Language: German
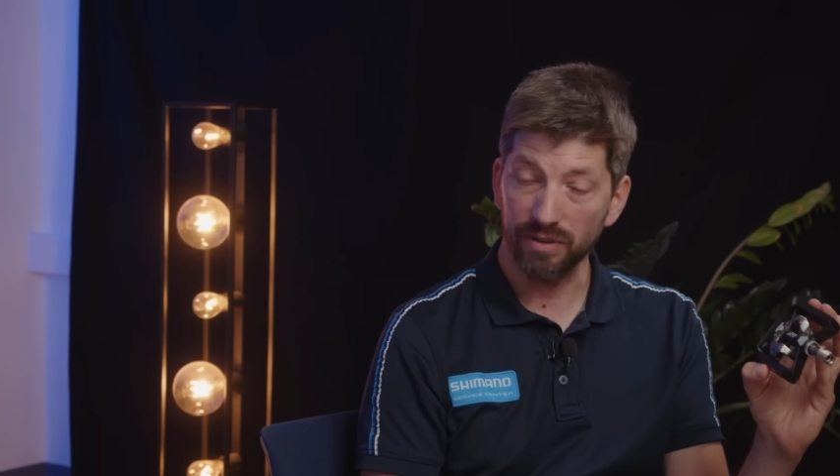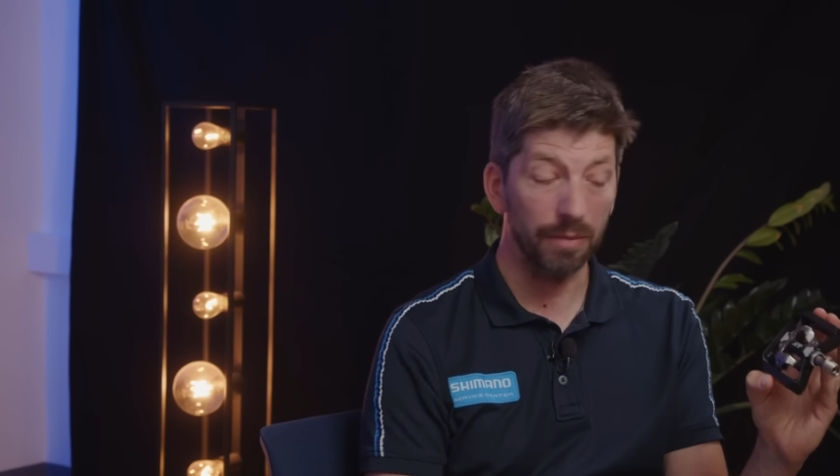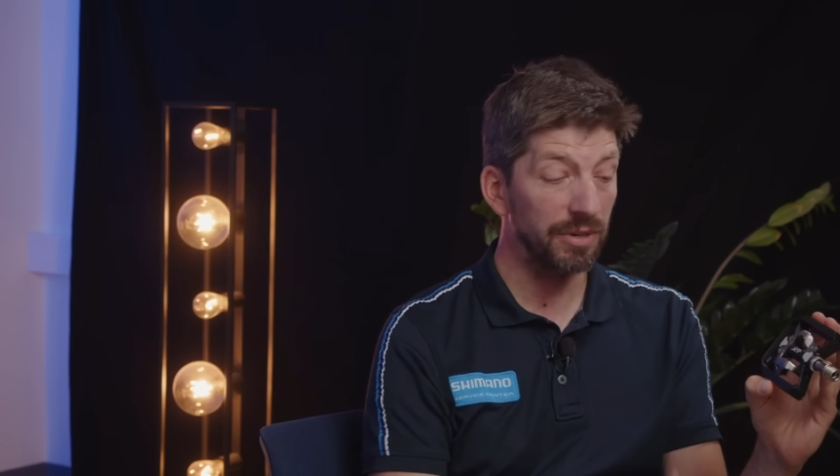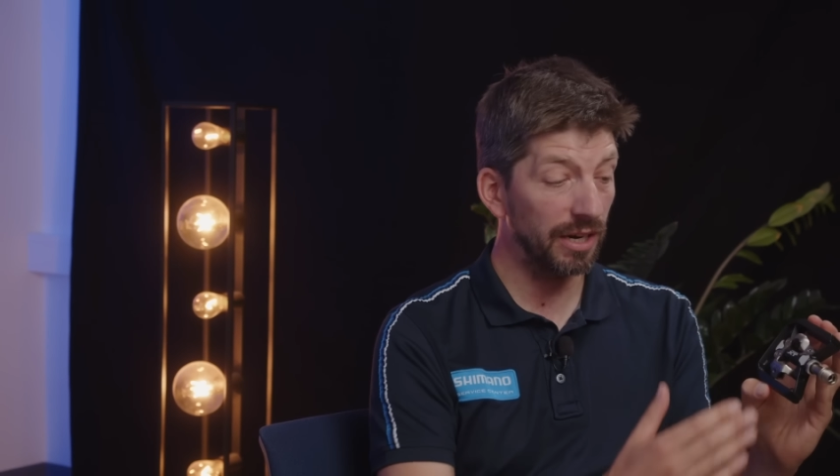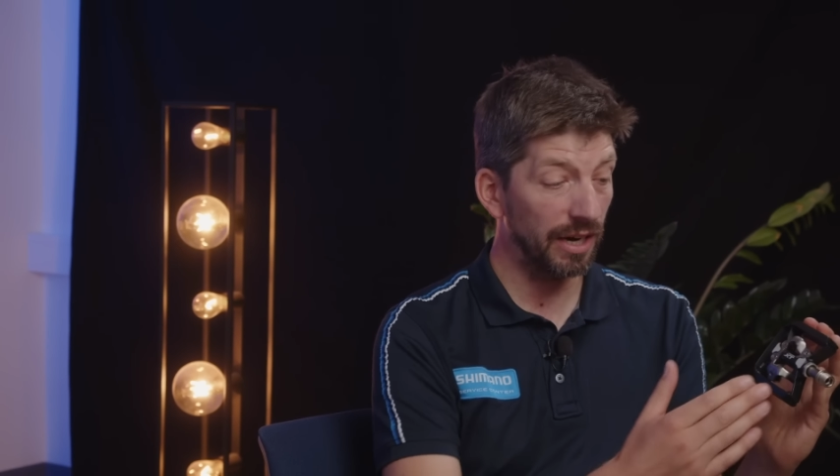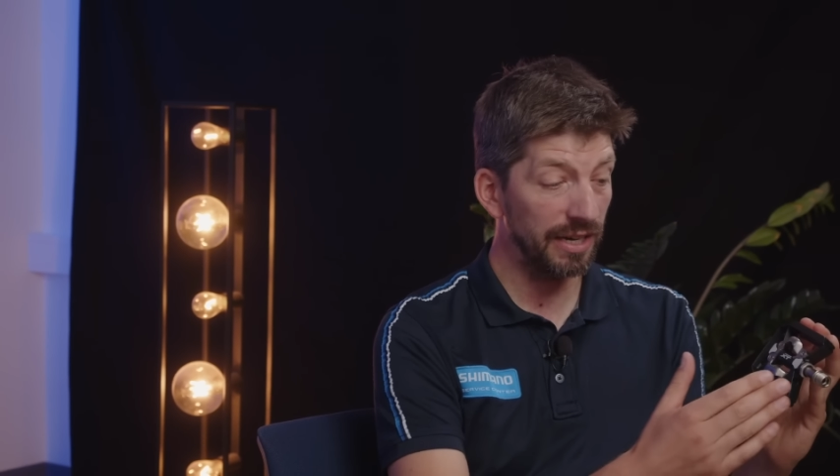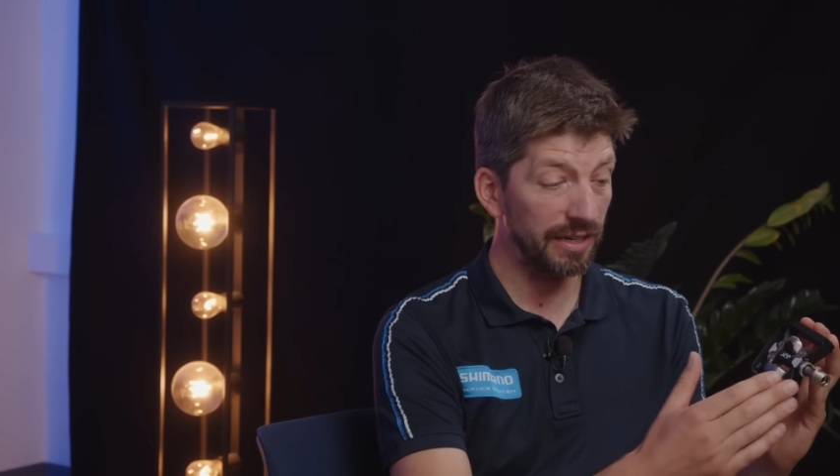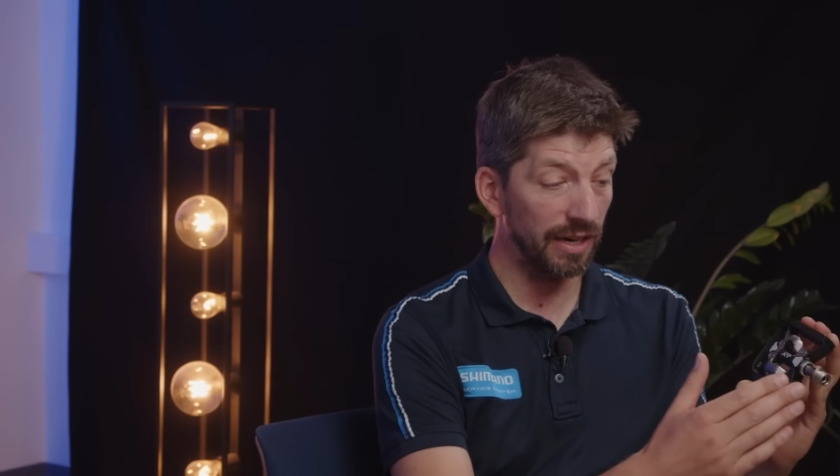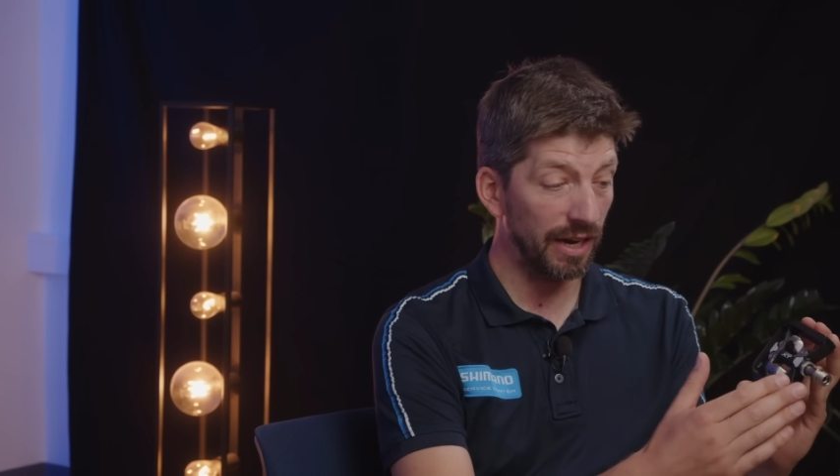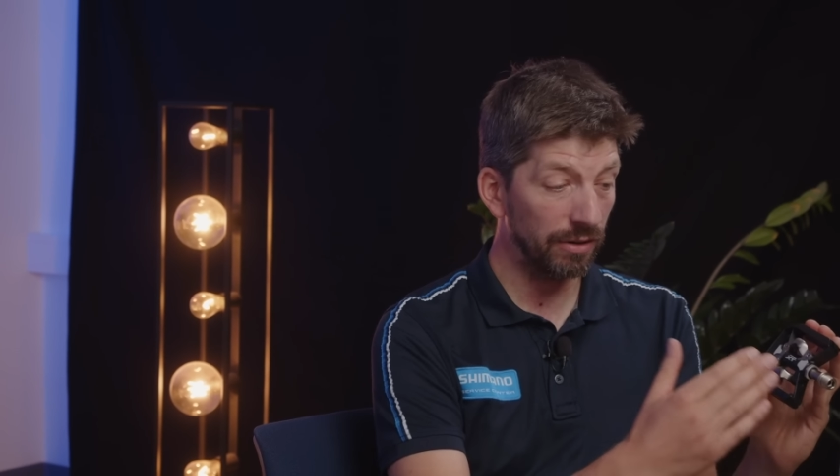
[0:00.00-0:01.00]
Wir haben die
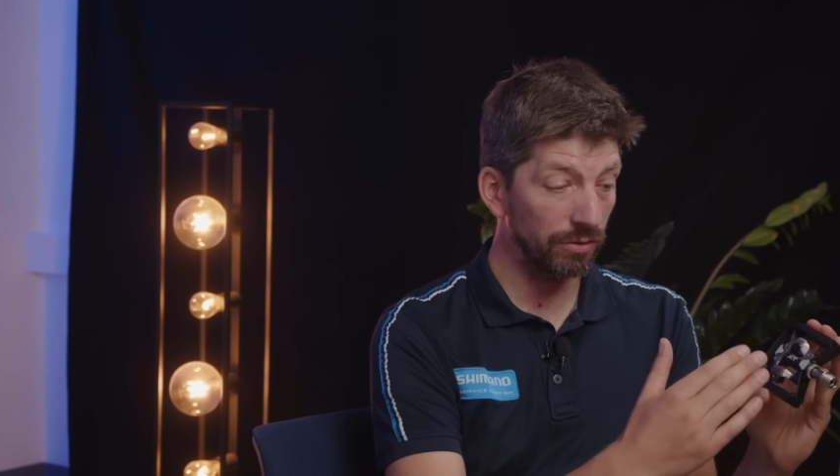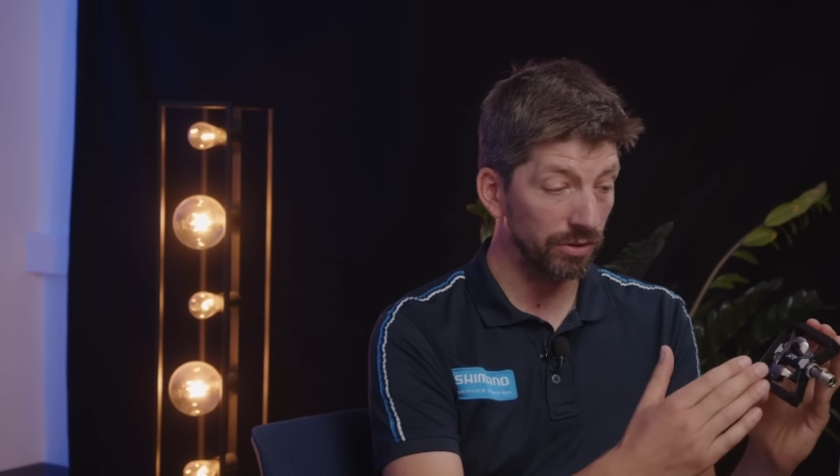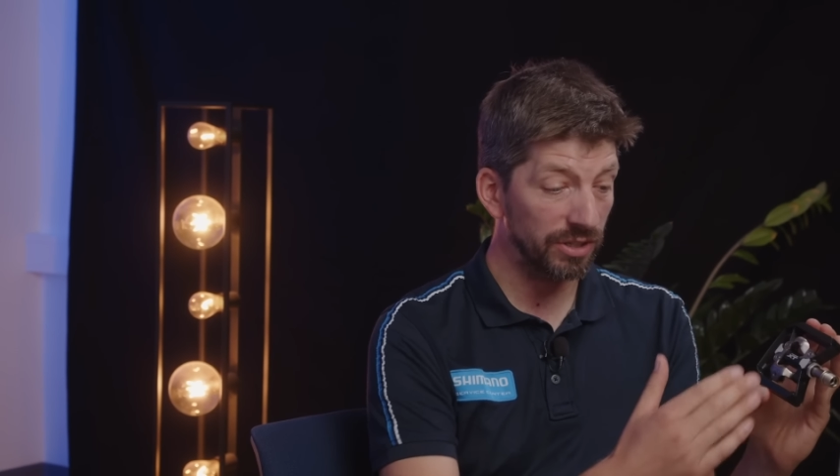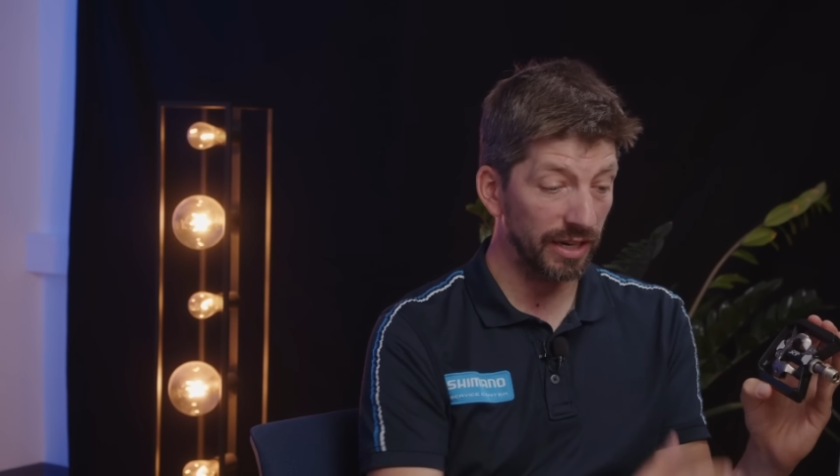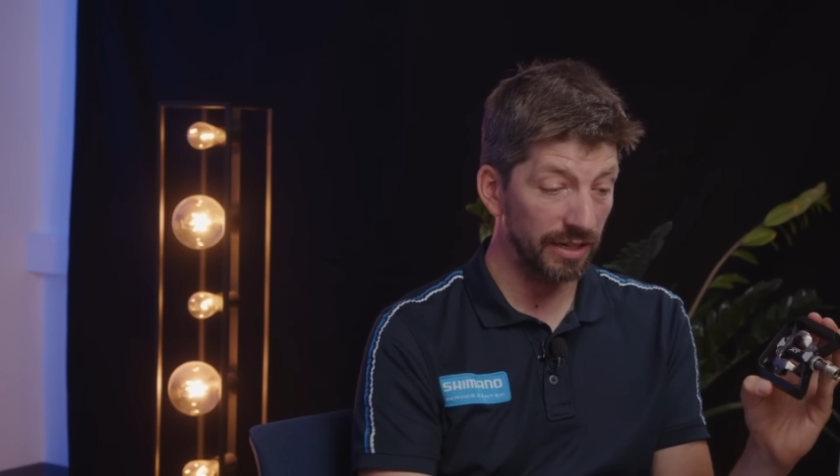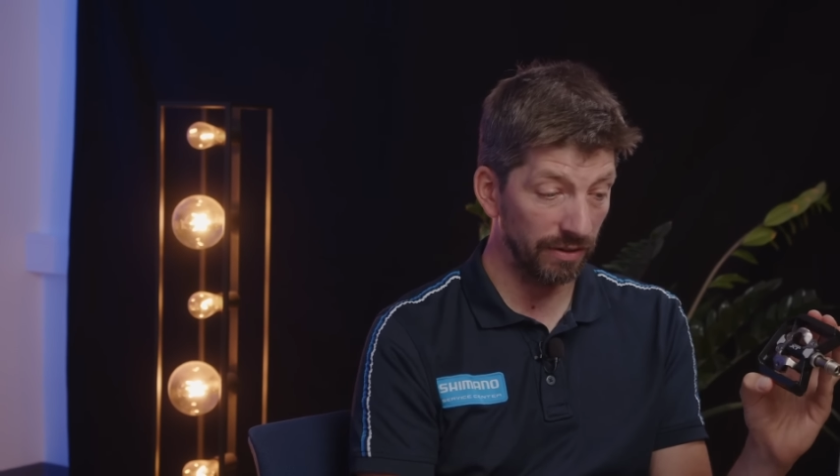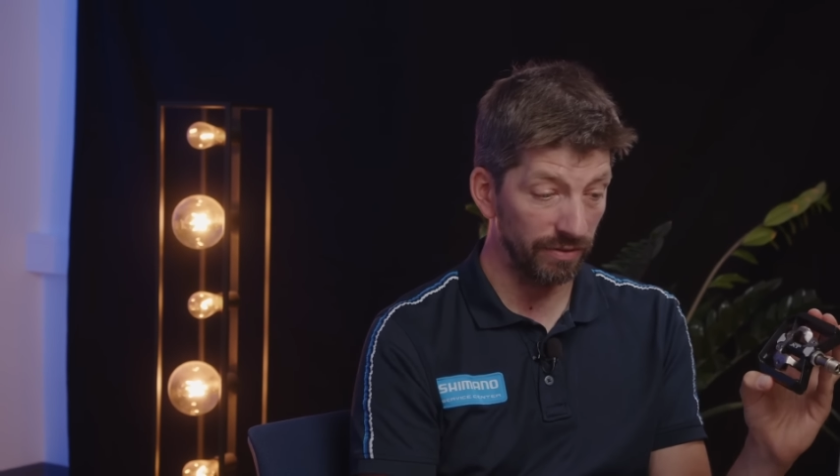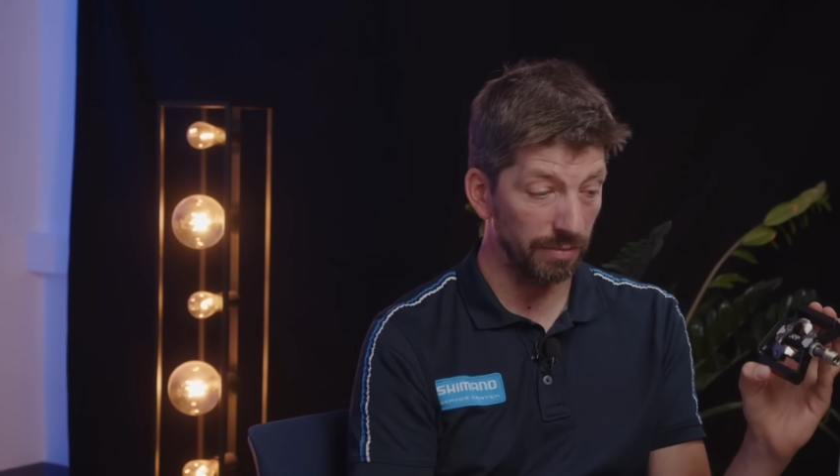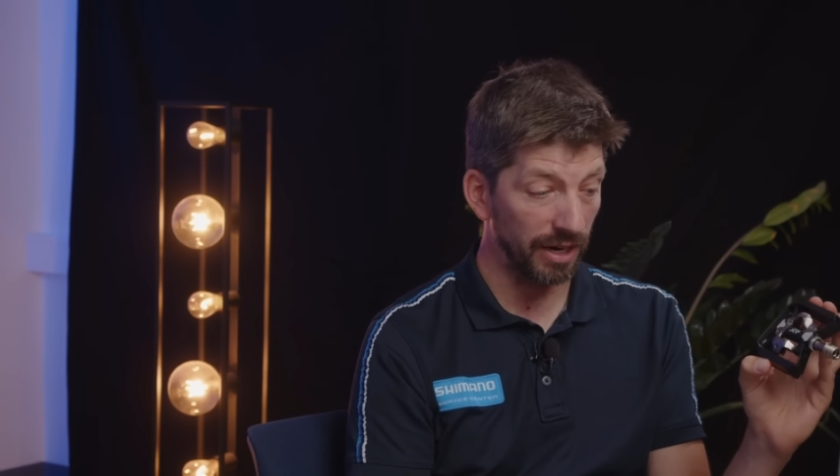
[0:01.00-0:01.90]
gleiche Lagerungstechnik wie